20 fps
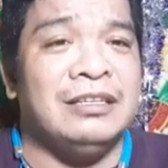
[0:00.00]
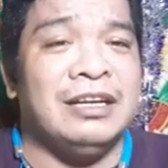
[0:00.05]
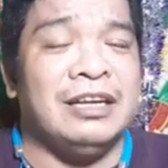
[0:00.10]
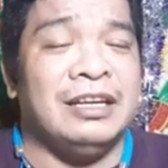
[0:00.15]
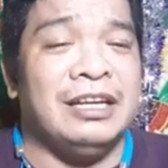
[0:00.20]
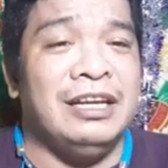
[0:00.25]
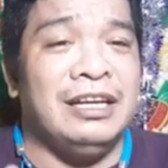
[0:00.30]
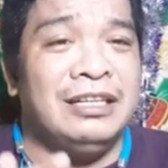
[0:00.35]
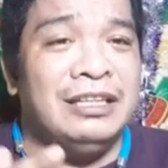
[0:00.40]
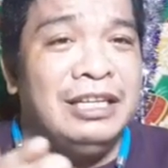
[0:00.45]

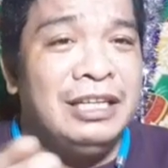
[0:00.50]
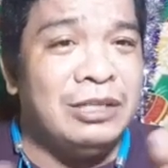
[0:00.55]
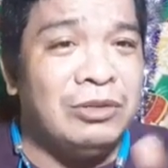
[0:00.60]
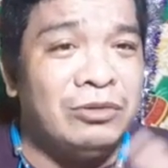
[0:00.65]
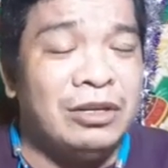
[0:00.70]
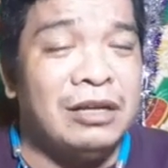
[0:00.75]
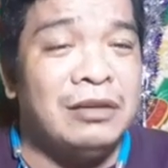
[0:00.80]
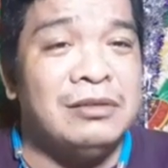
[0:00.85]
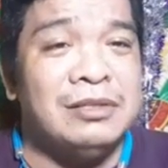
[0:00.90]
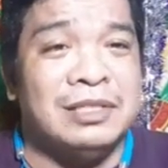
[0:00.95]
Okay, andito
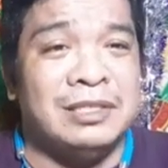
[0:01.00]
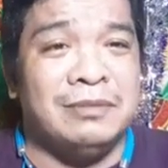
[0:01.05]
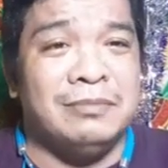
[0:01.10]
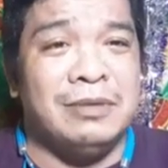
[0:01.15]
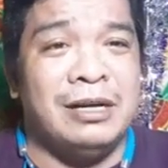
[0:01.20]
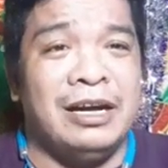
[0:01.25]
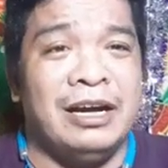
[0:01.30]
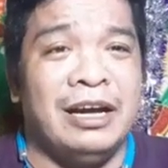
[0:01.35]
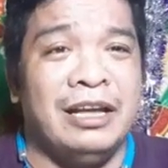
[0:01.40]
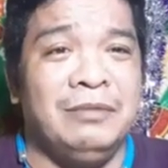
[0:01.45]
na ako sa
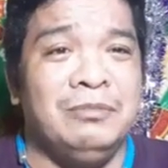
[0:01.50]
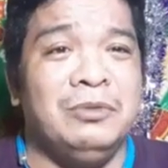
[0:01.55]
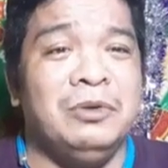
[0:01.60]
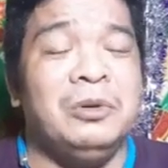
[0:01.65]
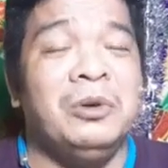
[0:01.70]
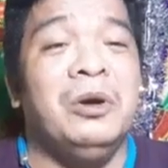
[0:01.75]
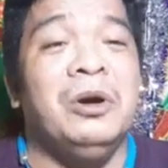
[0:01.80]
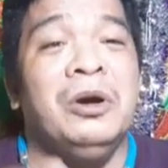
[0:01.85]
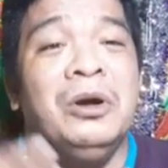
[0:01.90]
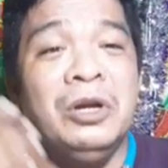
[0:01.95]
bahay
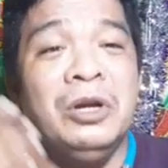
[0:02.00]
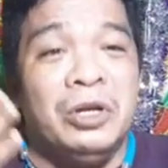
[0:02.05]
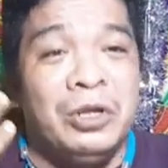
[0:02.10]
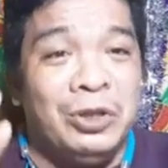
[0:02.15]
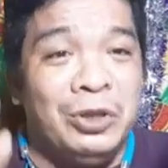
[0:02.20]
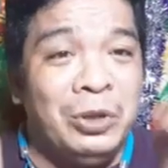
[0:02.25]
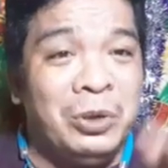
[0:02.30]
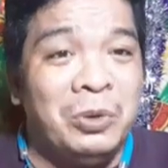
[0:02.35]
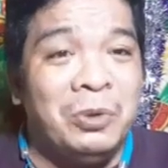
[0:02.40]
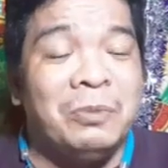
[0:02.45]
mo.
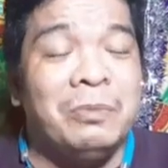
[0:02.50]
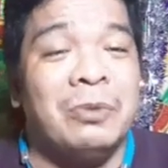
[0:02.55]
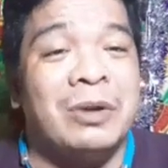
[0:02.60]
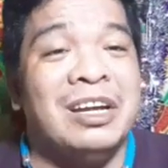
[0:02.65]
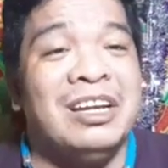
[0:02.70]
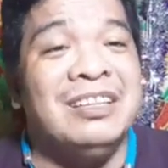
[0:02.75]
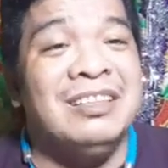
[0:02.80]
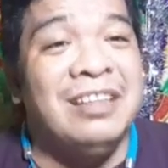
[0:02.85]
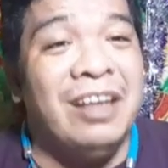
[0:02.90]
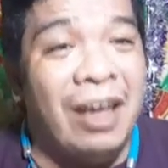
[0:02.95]
New
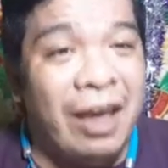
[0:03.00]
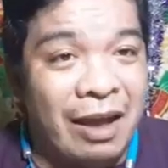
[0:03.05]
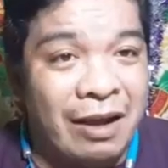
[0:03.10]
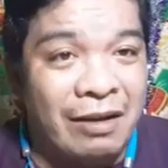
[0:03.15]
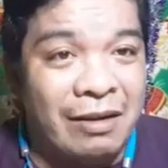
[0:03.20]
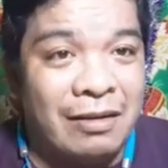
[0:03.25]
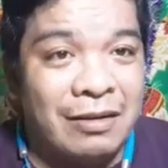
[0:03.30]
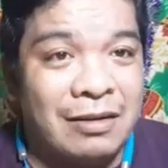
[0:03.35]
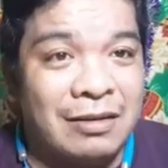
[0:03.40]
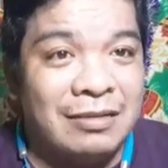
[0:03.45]
friend
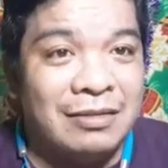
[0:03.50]
here.